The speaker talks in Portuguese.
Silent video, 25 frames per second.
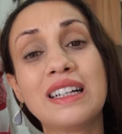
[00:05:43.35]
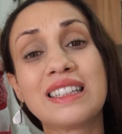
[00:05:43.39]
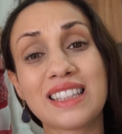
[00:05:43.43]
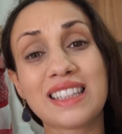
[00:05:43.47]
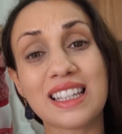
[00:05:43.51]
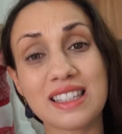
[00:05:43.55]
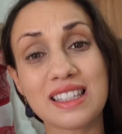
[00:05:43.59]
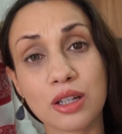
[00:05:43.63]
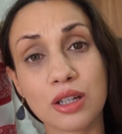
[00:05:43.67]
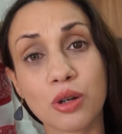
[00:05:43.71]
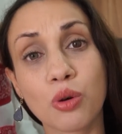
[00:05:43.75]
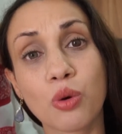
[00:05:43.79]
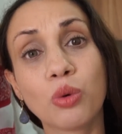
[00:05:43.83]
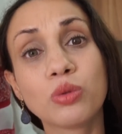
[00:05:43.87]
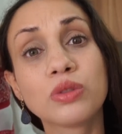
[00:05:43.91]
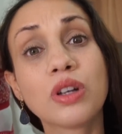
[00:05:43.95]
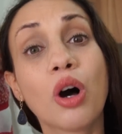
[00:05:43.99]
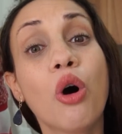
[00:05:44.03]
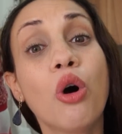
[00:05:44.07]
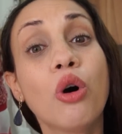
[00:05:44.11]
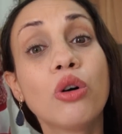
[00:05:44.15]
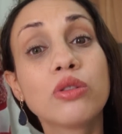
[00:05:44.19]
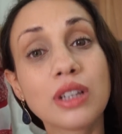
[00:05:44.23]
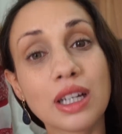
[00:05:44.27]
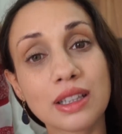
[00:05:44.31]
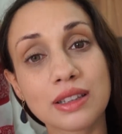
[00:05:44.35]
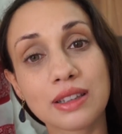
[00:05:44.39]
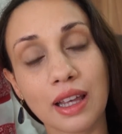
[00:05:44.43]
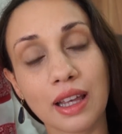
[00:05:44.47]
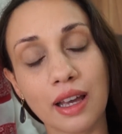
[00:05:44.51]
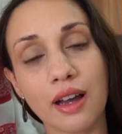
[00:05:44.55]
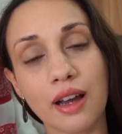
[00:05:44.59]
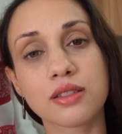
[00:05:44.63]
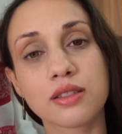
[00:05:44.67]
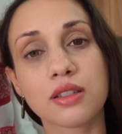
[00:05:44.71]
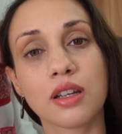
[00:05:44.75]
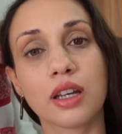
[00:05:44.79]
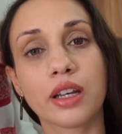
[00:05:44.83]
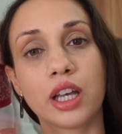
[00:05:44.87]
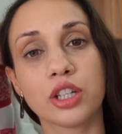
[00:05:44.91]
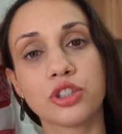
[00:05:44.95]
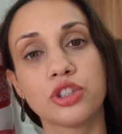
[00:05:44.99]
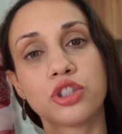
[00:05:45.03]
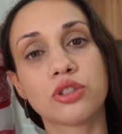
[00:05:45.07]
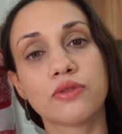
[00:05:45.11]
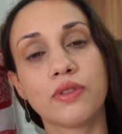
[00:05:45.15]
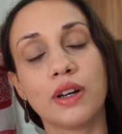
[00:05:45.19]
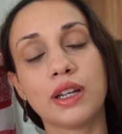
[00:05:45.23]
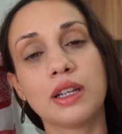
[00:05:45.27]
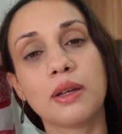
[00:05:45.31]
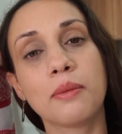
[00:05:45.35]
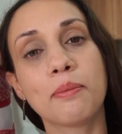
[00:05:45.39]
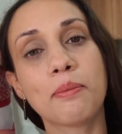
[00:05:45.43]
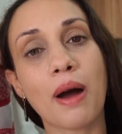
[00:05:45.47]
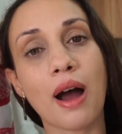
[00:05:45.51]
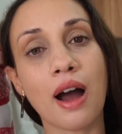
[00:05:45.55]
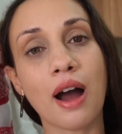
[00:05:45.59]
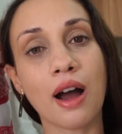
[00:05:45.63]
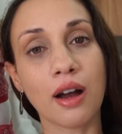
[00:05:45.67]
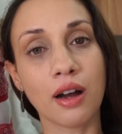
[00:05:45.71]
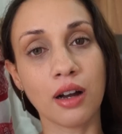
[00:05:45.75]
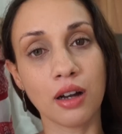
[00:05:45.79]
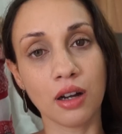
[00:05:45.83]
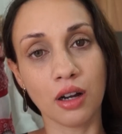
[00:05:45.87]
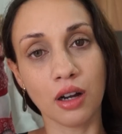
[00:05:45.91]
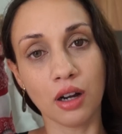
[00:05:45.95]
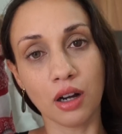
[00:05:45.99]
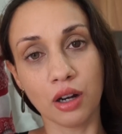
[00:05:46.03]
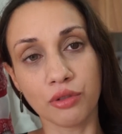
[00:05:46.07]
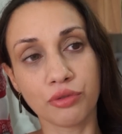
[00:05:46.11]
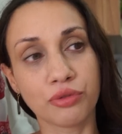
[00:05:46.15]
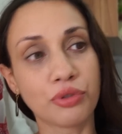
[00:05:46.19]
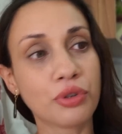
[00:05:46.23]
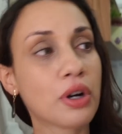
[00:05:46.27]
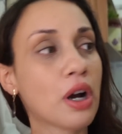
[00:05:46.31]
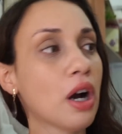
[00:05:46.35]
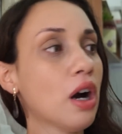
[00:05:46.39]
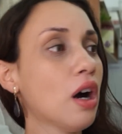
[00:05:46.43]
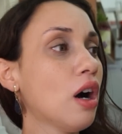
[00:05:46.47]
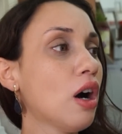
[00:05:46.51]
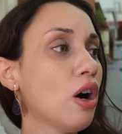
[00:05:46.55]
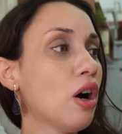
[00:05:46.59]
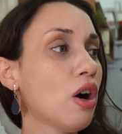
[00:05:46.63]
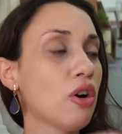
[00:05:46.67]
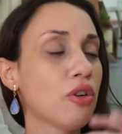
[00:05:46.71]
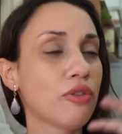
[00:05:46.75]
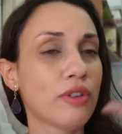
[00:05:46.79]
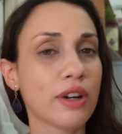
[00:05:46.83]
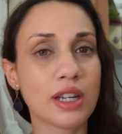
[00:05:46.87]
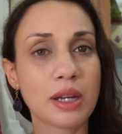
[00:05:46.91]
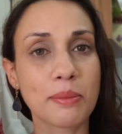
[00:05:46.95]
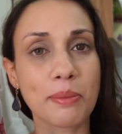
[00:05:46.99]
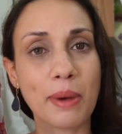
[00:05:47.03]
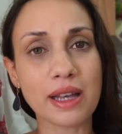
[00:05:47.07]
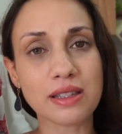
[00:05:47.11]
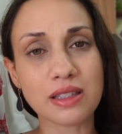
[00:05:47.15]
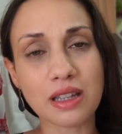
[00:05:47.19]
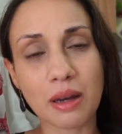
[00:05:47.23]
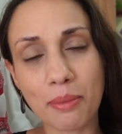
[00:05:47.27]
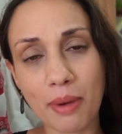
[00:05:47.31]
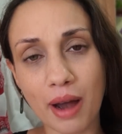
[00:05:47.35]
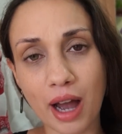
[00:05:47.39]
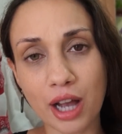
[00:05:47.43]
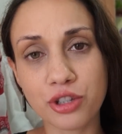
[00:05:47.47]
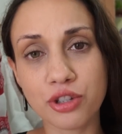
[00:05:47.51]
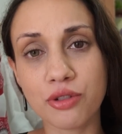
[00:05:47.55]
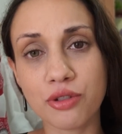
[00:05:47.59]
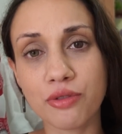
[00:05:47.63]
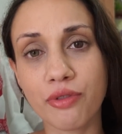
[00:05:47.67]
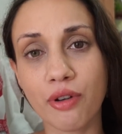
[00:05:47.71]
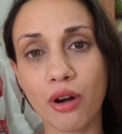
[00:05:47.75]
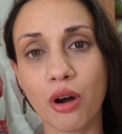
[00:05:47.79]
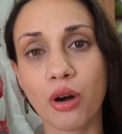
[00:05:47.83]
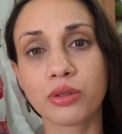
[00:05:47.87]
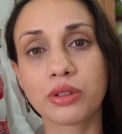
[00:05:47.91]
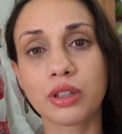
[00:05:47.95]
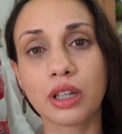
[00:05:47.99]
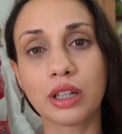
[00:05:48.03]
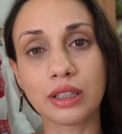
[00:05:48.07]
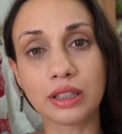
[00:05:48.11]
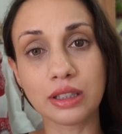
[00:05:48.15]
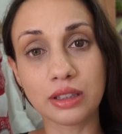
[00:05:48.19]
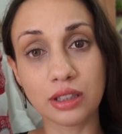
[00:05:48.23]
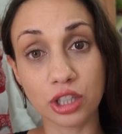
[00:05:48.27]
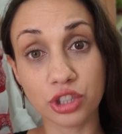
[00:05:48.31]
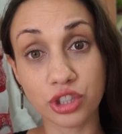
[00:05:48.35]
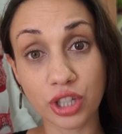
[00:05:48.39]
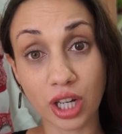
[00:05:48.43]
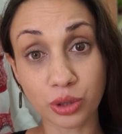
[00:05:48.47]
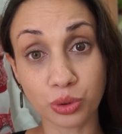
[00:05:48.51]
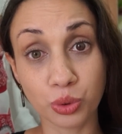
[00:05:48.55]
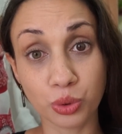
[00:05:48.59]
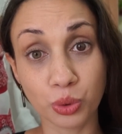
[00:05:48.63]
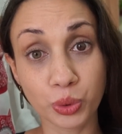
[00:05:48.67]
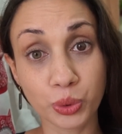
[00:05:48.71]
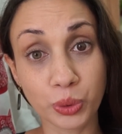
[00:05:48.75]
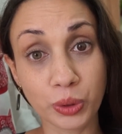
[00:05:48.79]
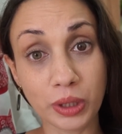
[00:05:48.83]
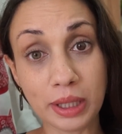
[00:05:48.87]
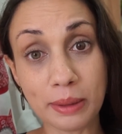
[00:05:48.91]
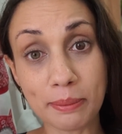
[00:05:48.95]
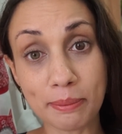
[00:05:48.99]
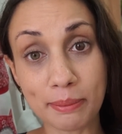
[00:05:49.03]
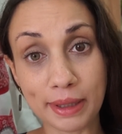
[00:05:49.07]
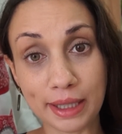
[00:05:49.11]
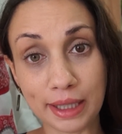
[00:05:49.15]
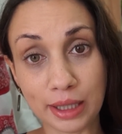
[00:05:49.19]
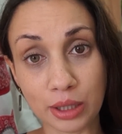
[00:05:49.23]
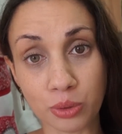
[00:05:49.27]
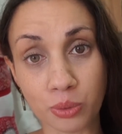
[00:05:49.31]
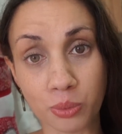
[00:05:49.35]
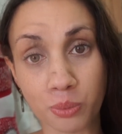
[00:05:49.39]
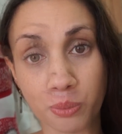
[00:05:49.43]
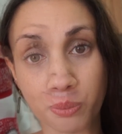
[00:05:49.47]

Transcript: Na segunda ou na terça é que a gente vai limpar o fogão, vai limpar essa parte em volta e deixar tudo limpinho.